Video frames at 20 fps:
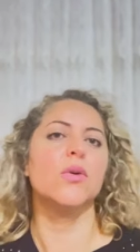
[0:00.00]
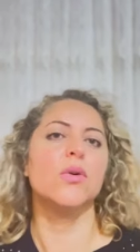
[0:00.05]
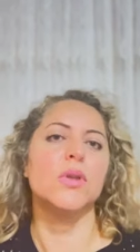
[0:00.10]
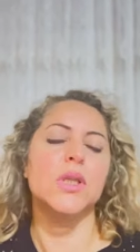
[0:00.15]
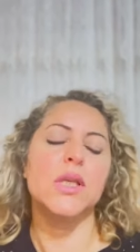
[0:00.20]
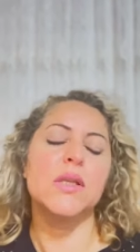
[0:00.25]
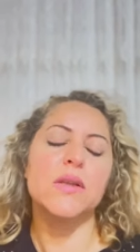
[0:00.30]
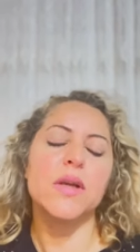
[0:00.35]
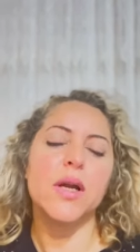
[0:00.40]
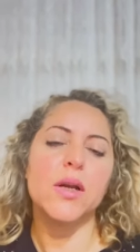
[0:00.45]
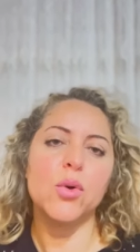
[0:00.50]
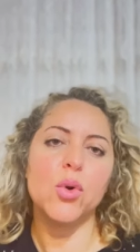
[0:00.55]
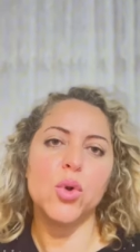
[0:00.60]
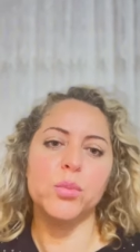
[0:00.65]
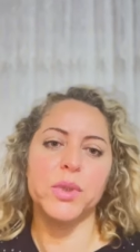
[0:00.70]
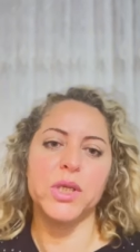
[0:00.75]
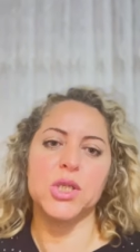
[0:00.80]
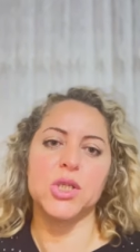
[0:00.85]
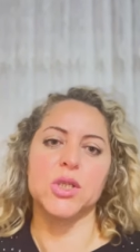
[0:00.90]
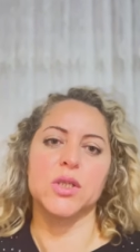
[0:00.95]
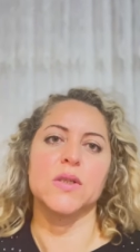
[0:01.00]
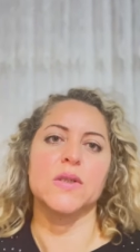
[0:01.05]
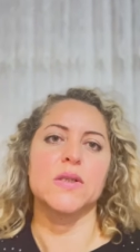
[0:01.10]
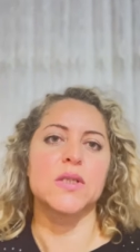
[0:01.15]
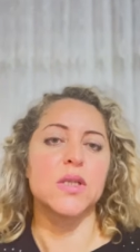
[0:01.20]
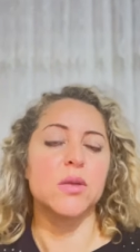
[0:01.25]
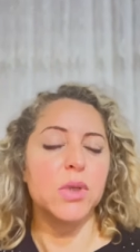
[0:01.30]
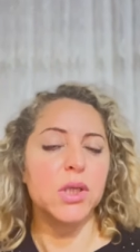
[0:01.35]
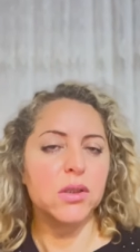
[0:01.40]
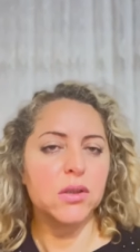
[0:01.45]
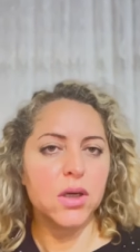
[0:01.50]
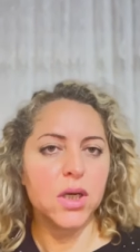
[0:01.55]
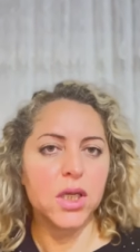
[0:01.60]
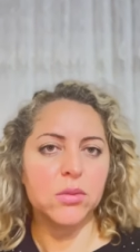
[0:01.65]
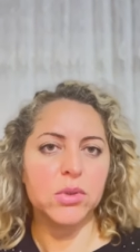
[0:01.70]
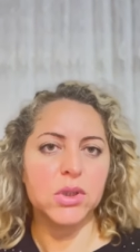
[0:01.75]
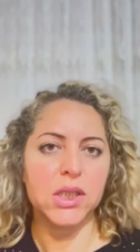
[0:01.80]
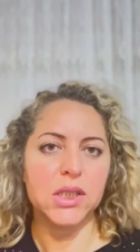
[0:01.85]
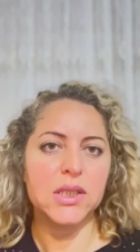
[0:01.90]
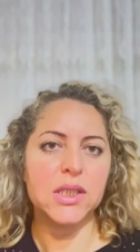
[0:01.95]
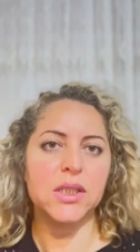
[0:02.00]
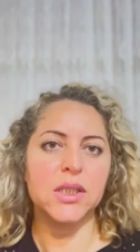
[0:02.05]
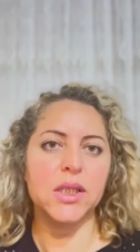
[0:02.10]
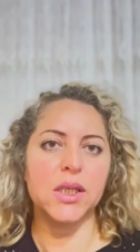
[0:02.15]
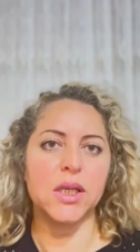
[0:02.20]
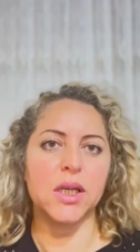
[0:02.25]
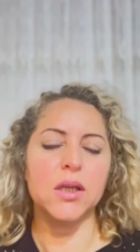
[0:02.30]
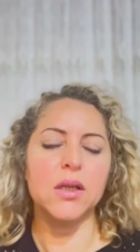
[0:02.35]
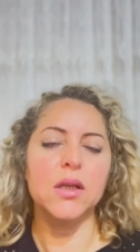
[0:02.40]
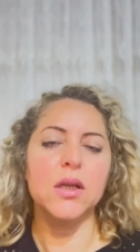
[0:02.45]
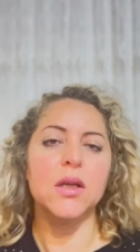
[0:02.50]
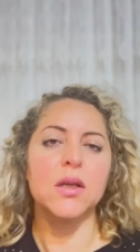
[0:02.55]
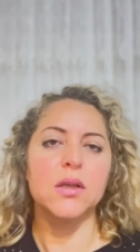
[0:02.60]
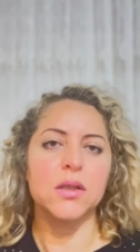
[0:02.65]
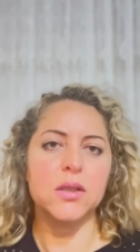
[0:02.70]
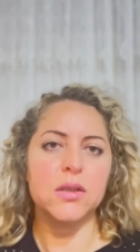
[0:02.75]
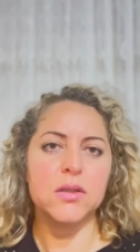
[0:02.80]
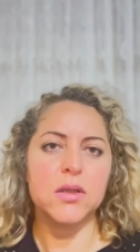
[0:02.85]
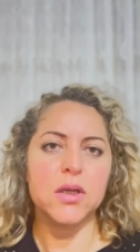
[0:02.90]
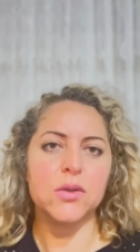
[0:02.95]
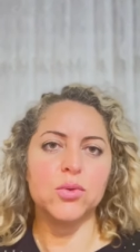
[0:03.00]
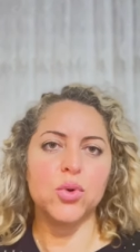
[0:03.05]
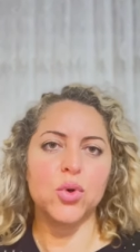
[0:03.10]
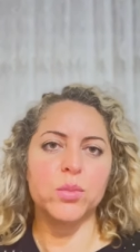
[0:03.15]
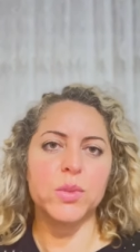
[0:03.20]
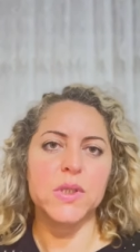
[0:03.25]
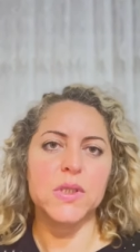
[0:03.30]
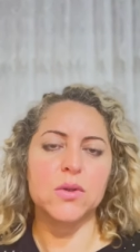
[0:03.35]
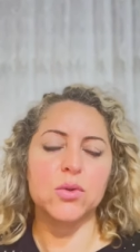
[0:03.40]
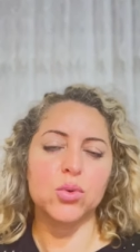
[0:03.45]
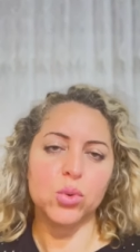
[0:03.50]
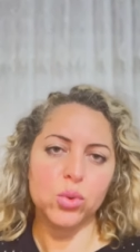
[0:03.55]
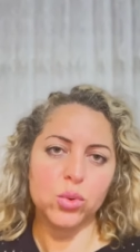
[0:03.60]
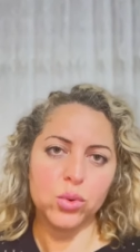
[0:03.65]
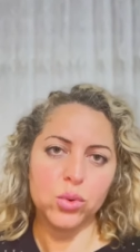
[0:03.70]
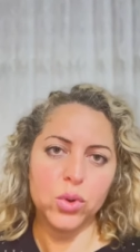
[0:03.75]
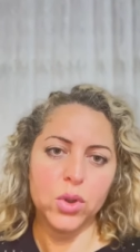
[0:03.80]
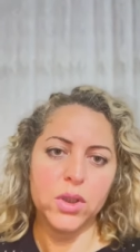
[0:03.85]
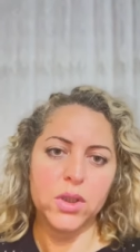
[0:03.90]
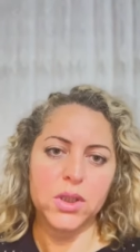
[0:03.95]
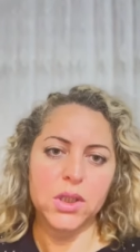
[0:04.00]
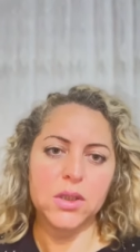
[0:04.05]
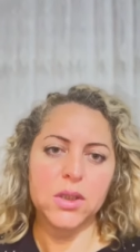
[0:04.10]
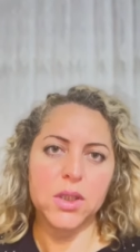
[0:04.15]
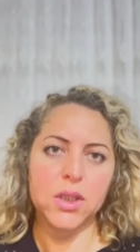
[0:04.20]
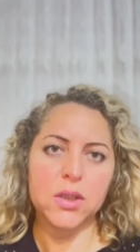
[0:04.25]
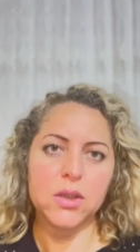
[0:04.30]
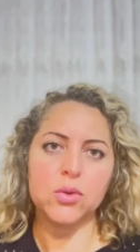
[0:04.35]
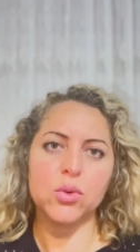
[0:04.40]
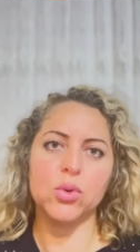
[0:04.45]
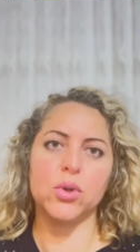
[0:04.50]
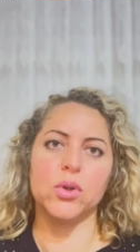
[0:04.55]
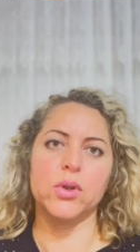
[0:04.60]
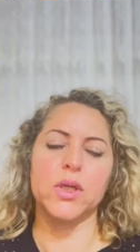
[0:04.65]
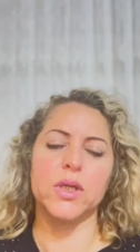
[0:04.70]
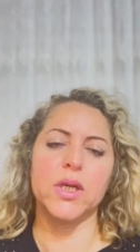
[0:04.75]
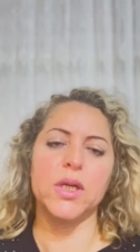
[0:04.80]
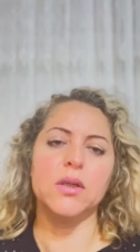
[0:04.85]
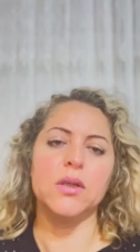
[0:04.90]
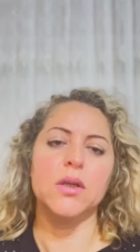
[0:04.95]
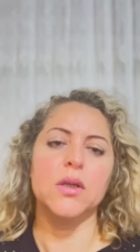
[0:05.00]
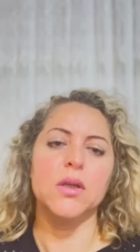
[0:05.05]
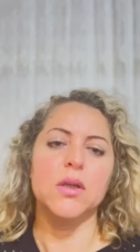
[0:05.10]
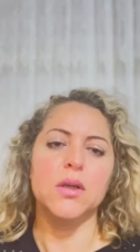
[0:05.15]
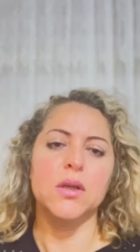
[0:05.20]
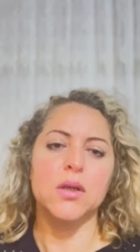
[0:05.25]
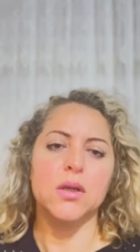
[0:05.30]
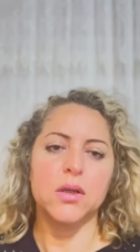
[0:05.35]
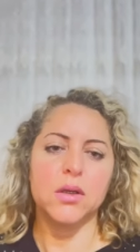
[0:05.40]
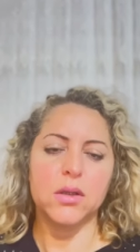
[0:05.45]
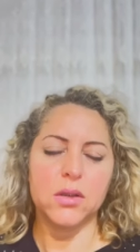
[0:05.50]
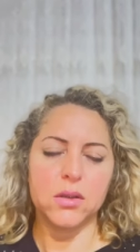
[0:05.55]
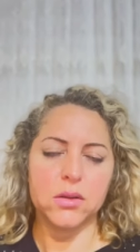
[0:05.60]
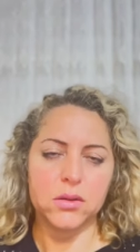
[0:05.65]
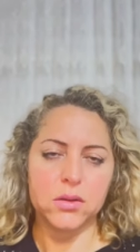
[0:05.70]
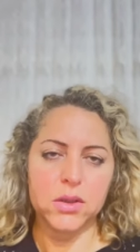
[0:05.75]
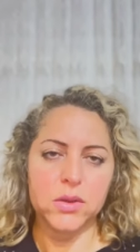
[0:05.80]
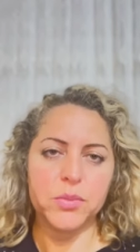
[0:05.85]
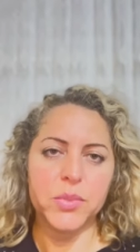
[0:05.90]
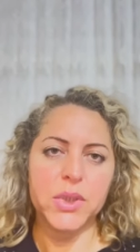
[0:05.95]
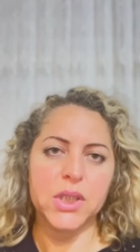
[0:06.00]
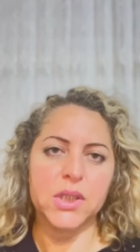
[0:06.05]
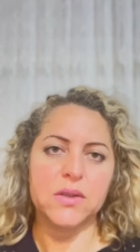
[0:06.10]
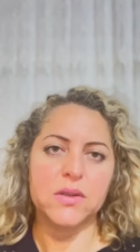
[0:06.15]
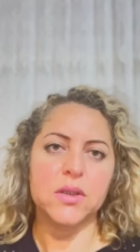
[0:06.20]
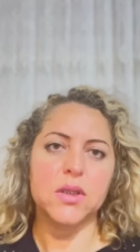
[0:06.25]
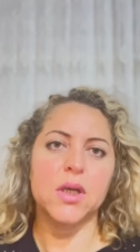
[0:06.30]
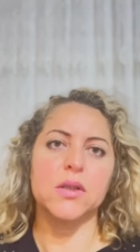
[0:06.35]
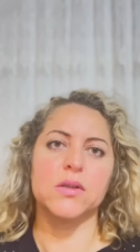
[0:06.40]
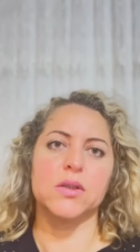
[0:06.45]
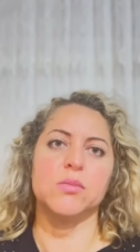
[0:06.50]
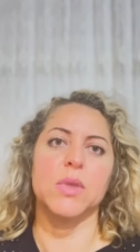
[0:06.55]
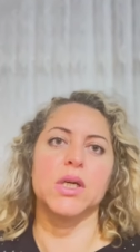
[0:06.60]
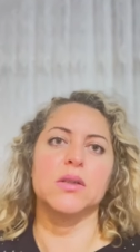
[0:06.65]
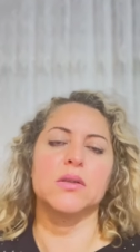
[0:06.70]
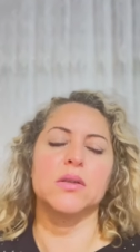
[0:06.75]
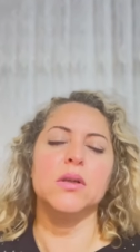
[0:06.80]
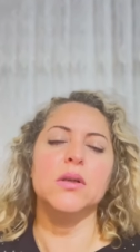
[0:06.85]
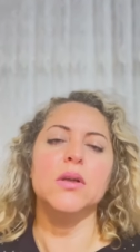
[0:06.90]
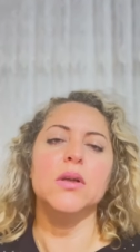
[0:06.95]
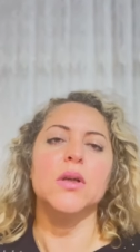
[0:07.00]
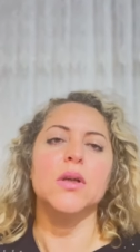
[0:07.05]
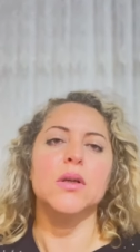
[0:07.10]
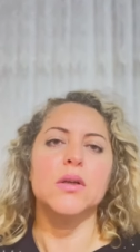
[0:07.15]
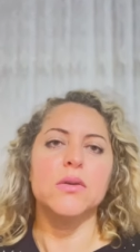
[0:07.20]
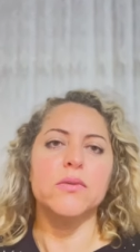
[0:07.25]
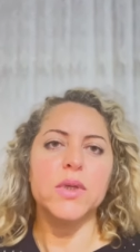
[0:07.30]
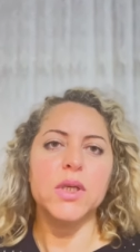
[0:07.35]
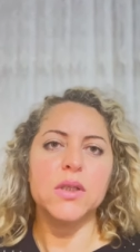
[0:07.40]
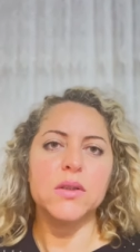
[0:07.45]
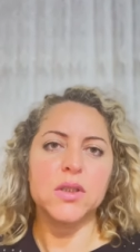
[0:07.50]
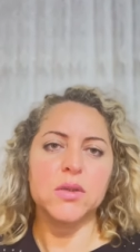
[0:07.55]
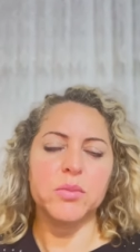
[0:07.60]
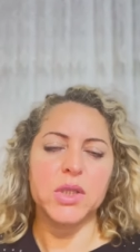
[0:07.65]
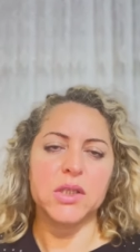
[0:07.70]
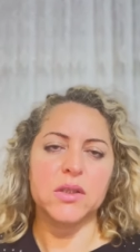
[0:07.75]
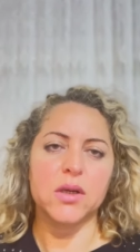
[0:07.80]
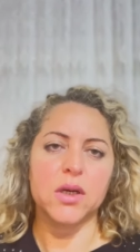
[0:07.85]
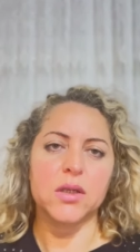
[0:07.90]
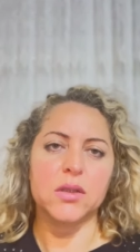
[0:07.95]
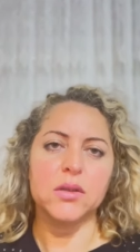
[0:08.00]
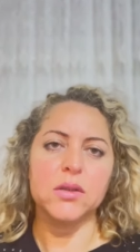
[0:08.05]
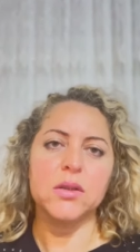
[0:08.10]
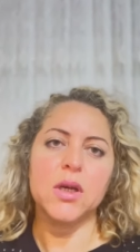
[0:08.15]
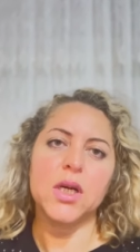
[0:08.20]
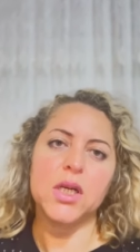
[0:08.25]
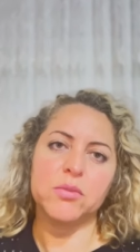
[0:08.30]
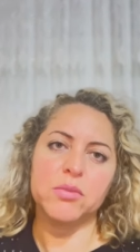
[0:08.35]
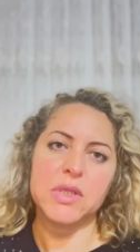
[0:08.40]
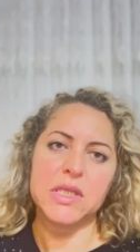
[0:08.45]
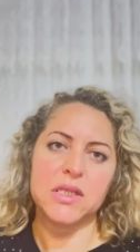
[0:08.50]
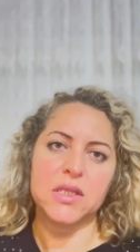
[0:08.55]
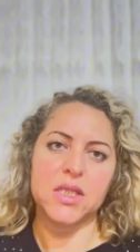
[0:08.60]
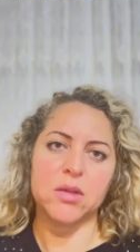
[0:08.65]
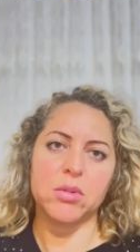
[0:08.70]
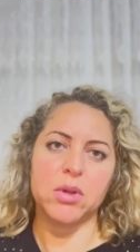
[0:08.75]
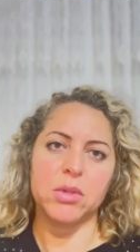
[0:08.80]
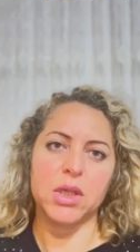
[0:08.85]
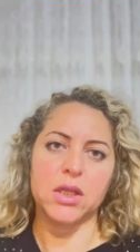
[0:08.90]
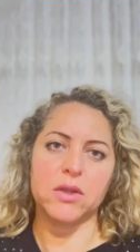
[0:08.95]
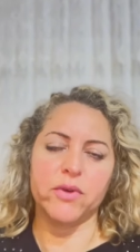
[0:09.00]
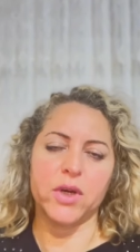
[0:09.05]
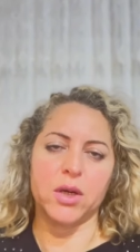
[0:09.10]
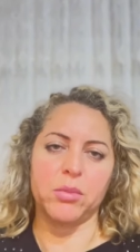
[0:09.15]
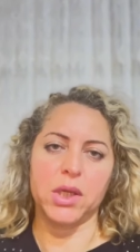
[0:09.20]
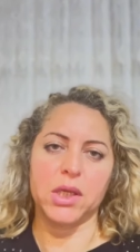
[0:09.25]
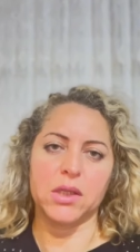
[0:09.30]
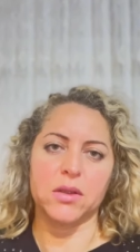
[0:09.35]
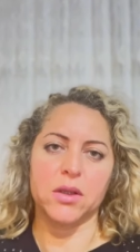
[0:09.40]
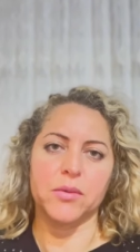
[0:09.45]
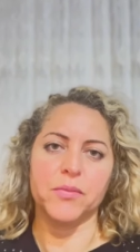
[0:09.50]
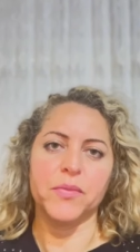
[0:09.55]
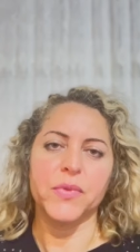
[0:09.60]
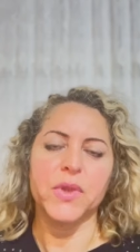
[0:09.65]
yeterli olmayışı, zaman kaybı nedeniyle idrar torbası dolu ya da yarı dolu olarak tıbbi atığa atılmakta ve atık miktarının artmasına sebebiyet vermekte.